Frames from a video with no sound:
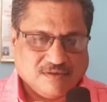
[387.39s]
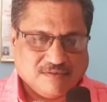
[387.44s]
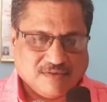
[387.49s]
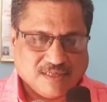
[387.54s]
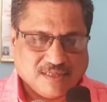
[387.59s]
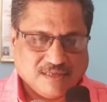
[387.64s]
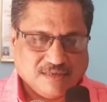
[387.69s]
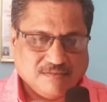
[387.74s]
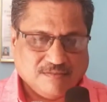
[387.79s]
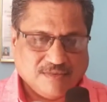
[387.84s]

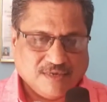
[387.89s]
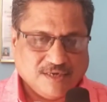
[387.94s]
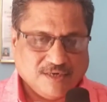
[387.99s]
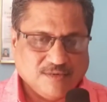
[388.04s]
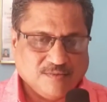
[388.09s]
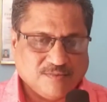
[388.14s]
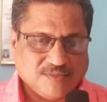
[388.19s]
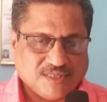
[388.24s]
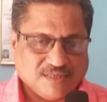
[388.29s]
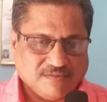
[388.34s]
வந்து
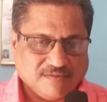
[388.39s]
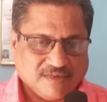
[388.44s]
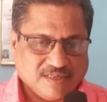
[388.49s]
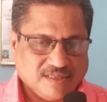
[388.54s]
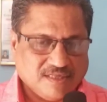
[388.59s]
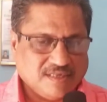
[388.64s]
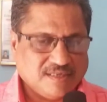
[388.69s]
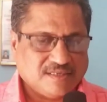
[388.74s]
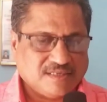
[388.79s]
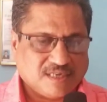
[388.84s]
மீண்டும்
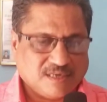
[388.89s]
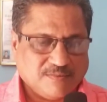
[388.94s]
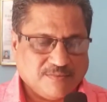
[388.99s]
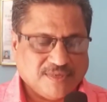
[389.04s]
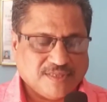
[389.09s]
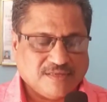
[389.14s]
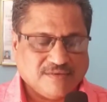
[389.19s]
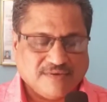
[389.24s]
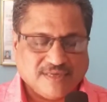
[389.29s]
வந்து சிறப்பித்து